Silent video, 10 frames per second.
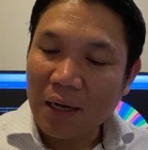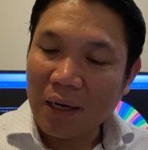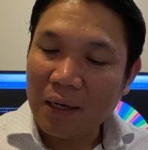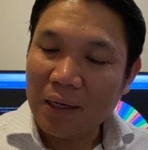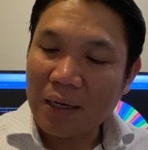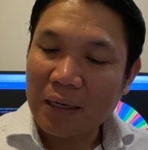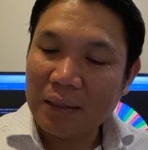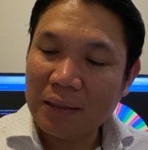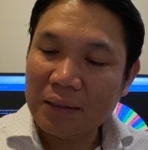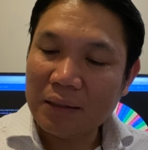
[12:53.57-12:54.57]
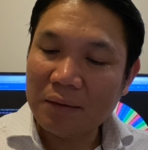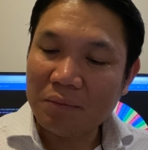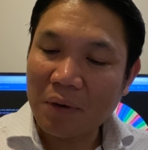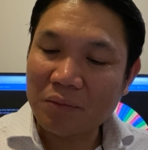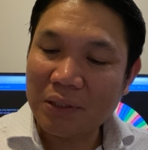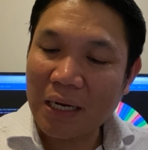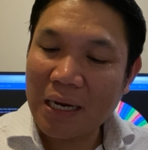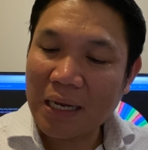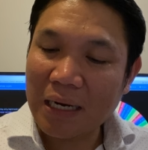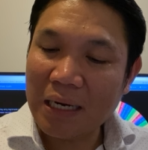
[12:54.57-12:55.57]
Ayan. Ma'am
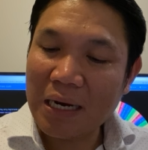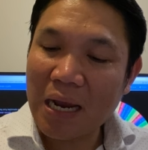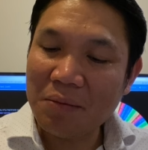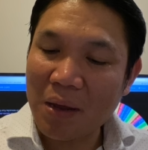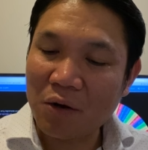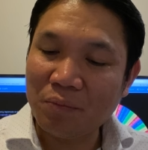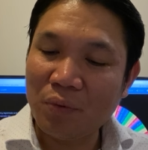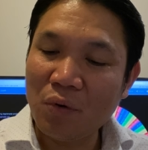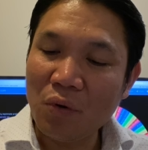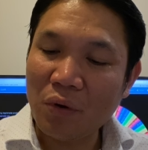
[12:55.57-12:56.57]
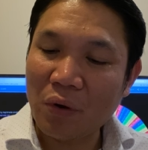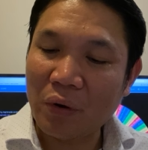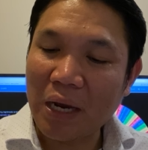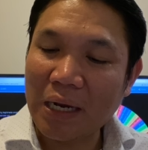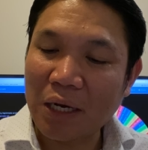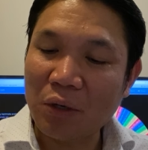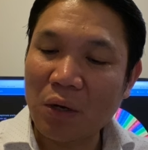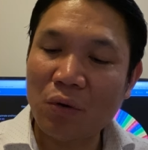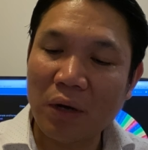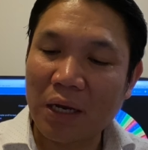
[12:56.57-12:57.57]
Sheila Karingal, meron po. Okay, kayo na
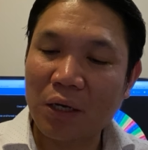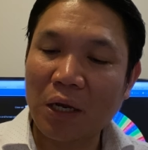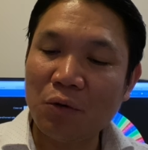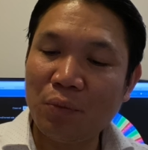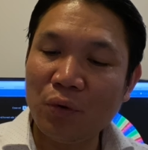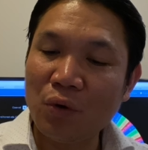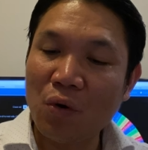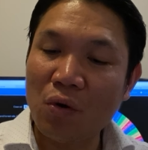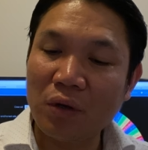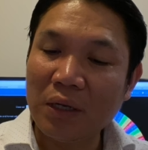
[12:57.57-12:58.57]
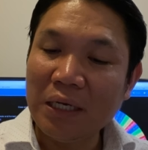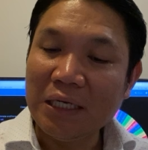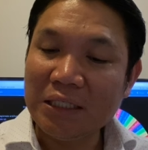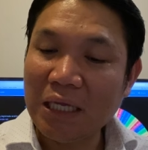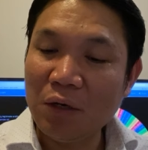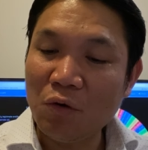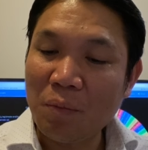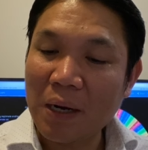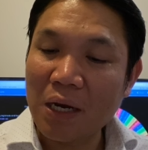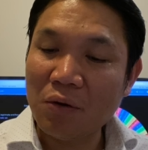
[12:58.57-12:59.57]
ho, uh, kayo po yung still ho
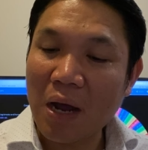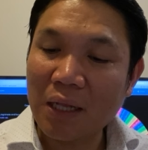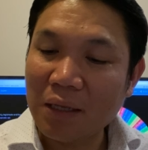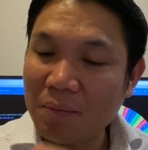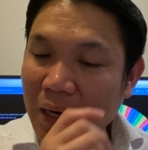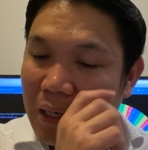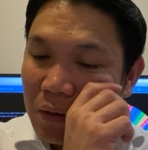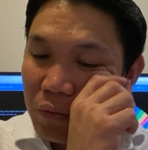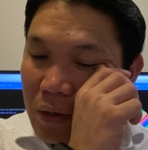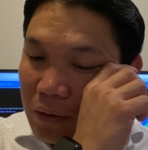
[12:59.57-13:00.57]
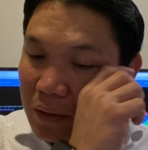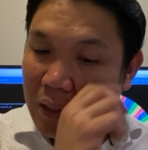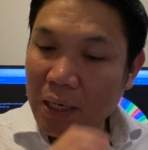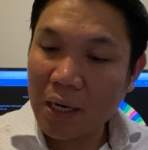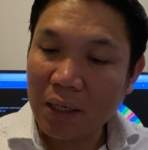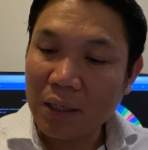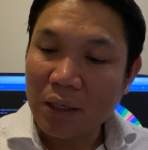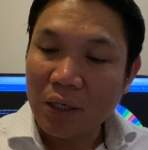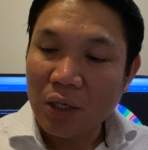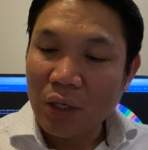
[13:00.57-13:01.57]
pa rin yung ating mga nakuha kanina.
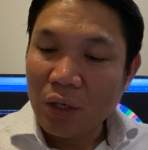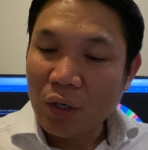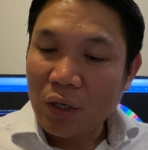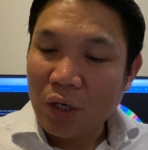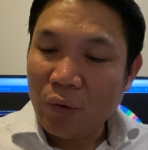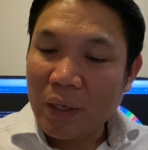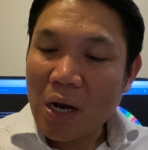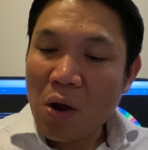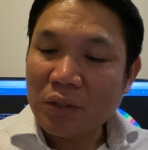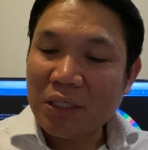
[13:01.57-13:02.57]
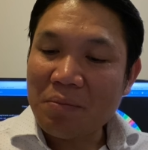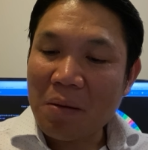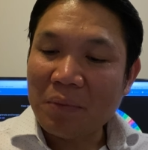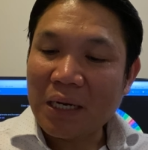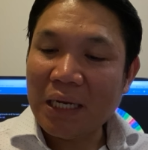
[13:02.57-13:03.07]
Here we go, si Ma'am